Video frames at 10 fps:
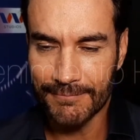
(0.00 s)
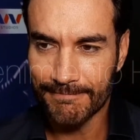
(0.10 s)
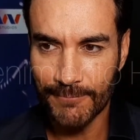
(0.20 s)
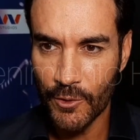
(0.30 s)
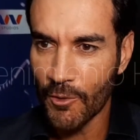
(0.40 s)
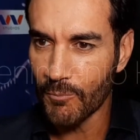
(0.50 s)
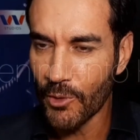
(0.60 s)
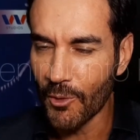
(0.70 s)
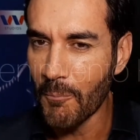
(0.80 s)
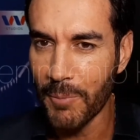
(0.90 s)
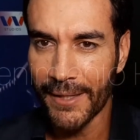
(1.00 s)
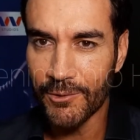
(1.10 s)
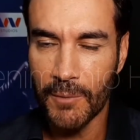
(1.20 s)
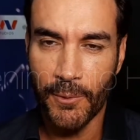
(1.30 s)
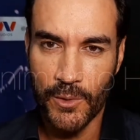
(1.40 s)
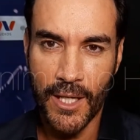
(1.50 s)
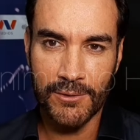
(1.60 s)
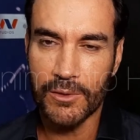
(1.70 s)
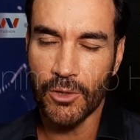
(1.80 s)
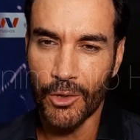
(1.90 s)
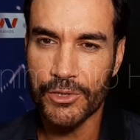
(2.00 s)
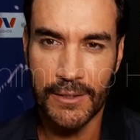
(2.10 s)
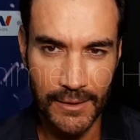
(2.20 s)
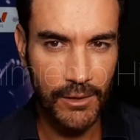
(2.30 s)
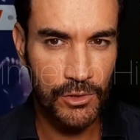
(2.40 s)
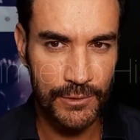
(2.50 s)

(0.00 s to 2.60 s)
muy, muy completo el proyecto en todos los sentidos.